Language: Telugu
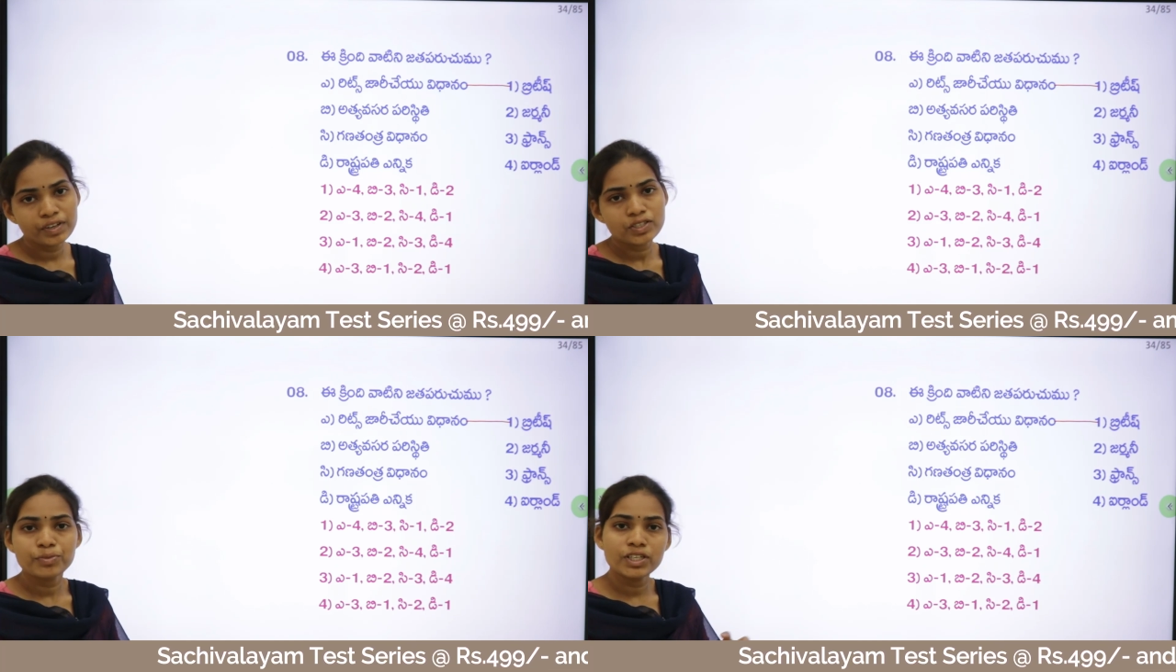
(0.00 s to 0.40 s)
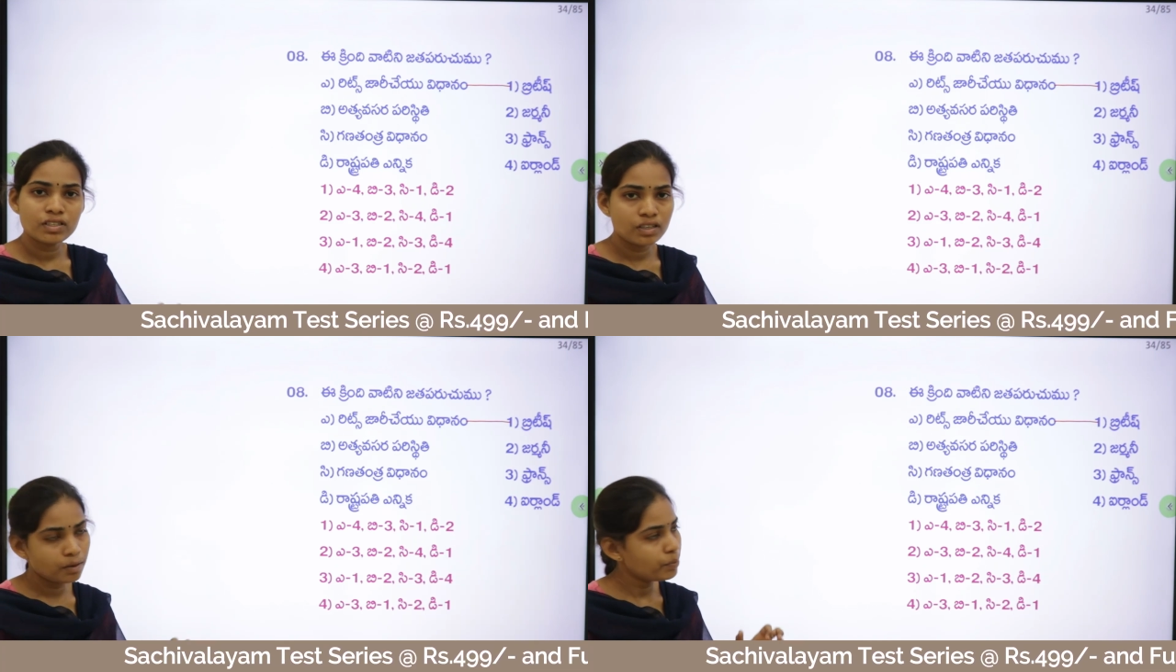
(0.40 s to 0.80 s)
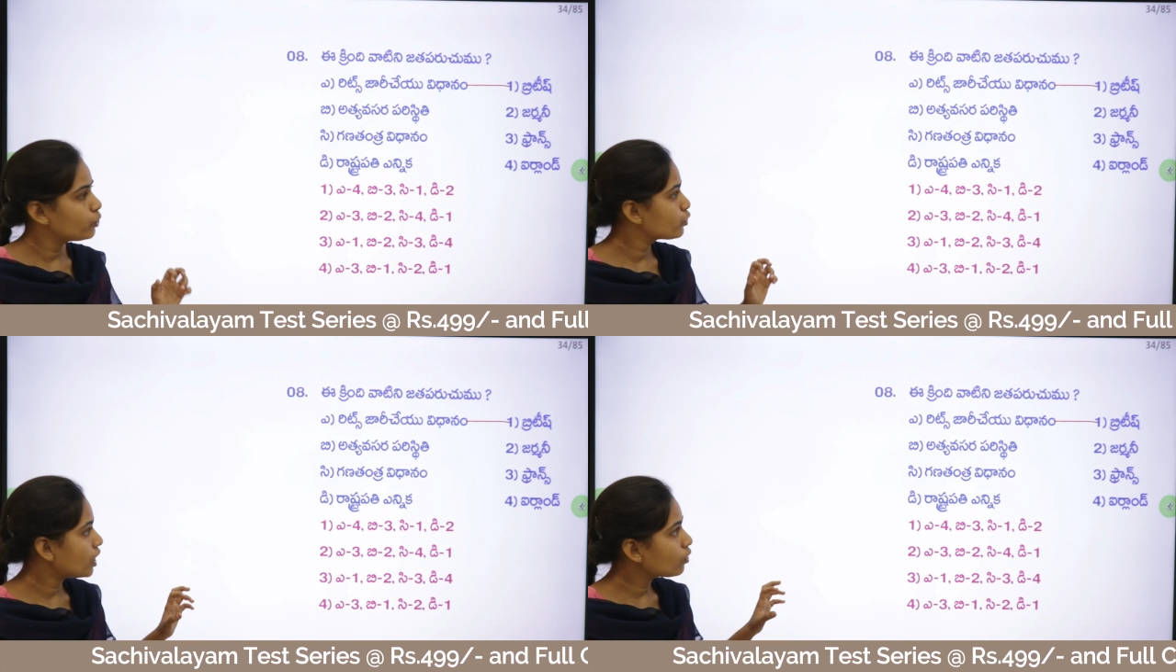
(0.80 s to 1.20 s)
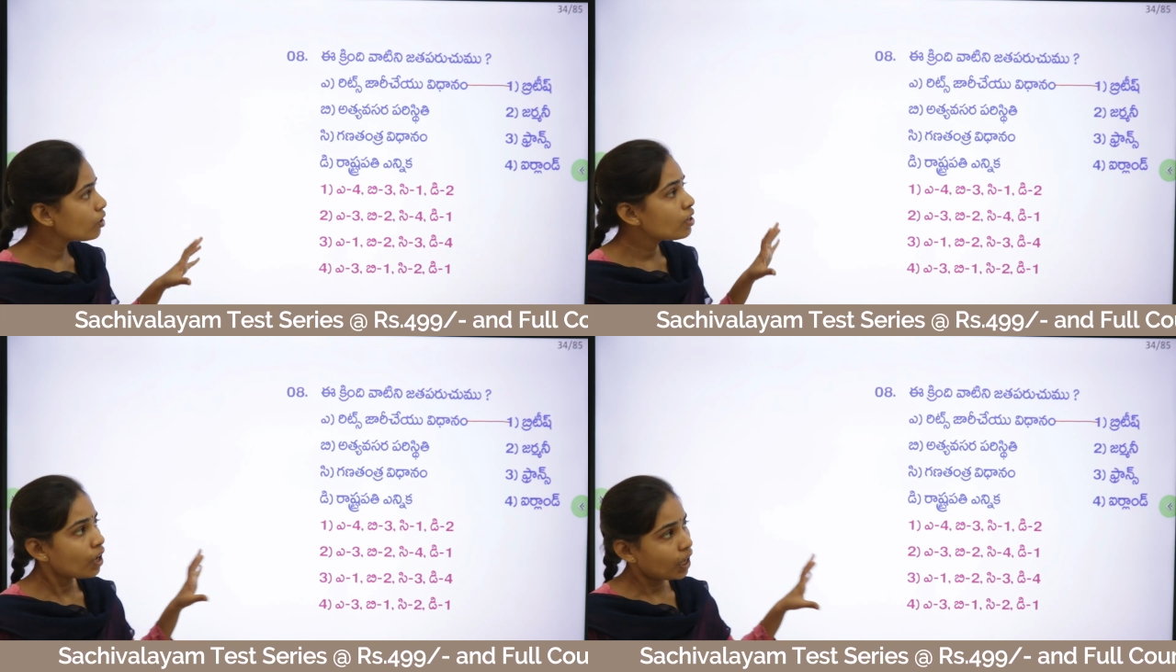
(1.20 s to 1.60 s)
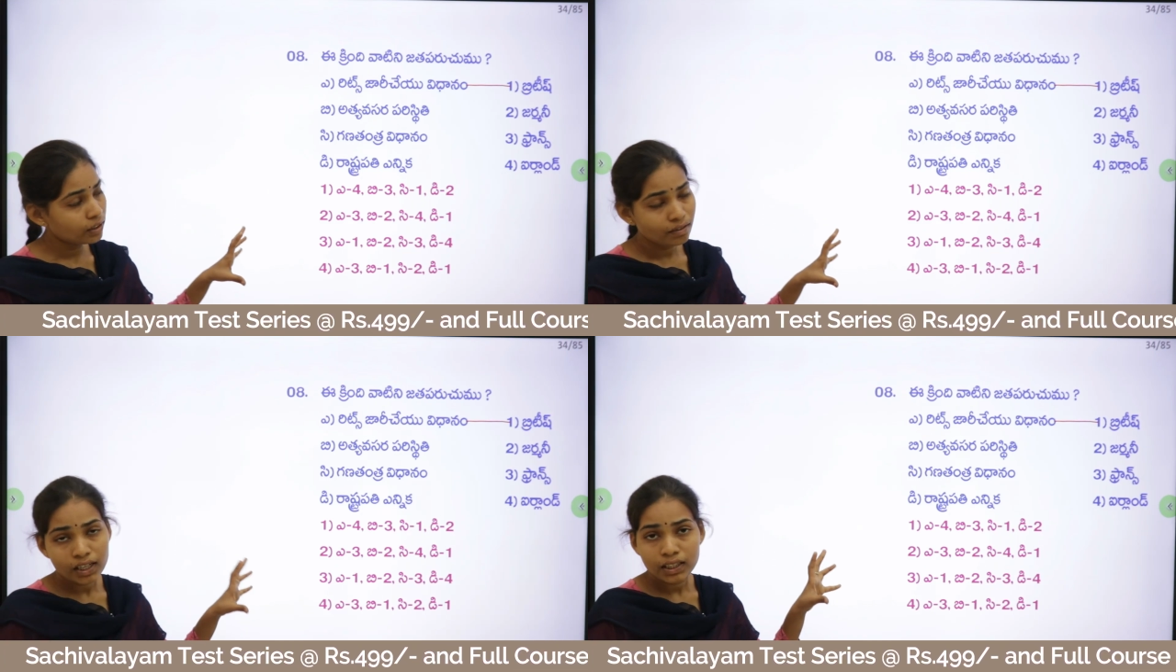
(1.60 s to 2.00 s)
వెస్ట్ మినిస్టర్ అని పిలుస్తారు ఆ
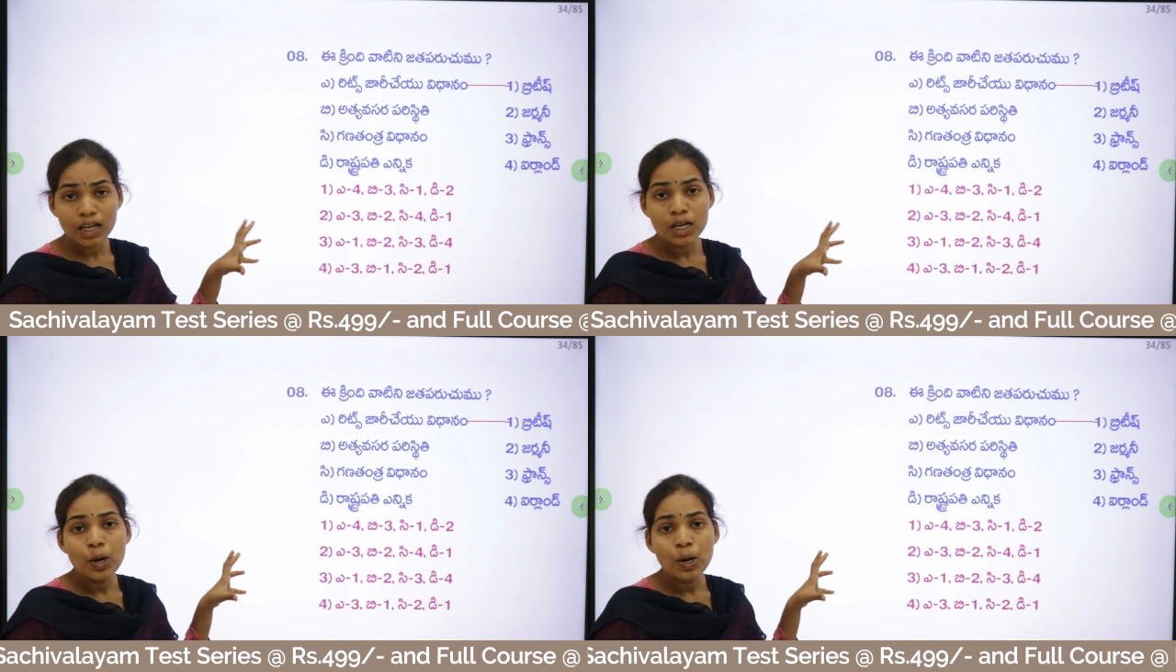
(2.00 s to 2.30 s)
తర్వాత